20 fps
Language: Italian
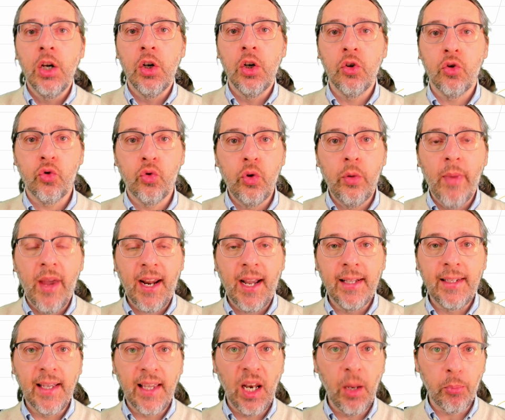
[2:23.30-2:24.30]
sui
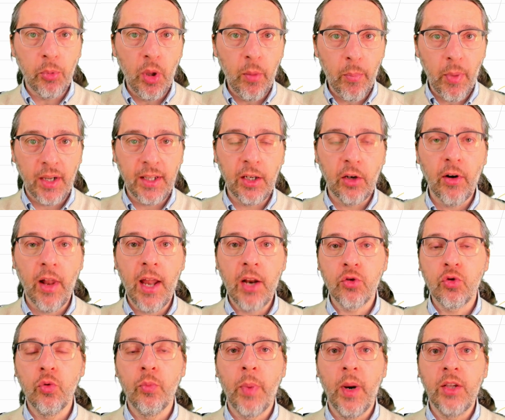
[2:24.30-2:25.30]
mercati cripto, in particolare
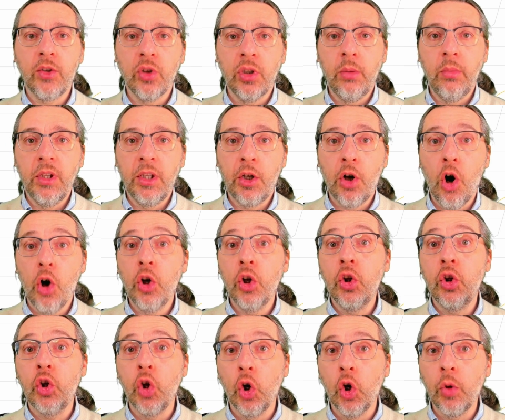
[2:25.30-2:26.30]
sul prezzo di
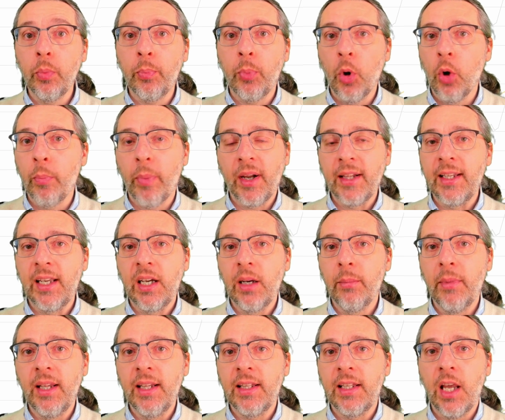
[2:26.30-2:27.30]
Bitcoin, dopo
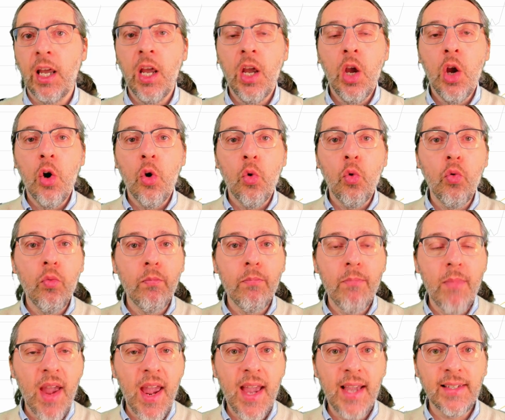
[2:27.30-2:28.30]
praticamente un
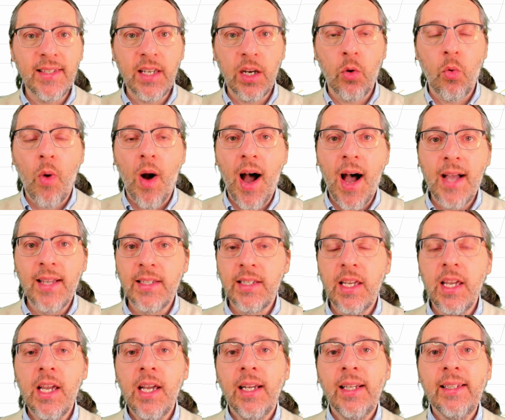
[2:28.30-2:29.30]
mese
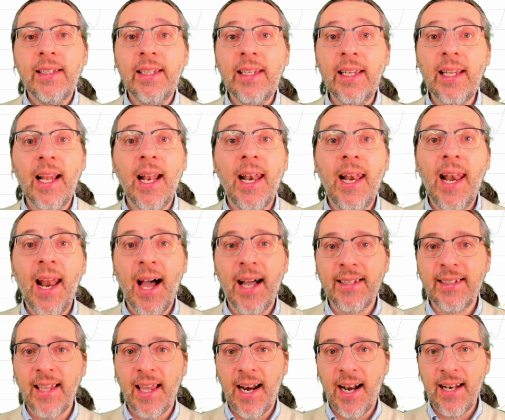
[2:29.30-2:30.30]
quasi di
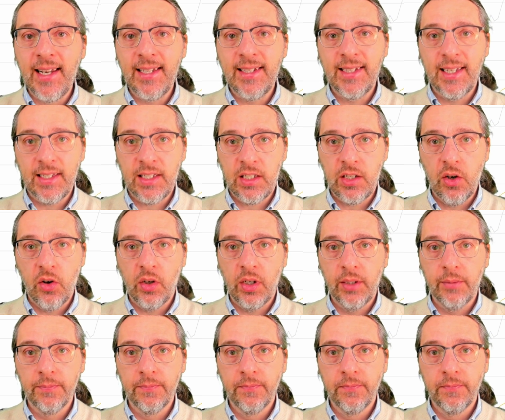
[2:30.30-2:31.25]
lateralizzazione.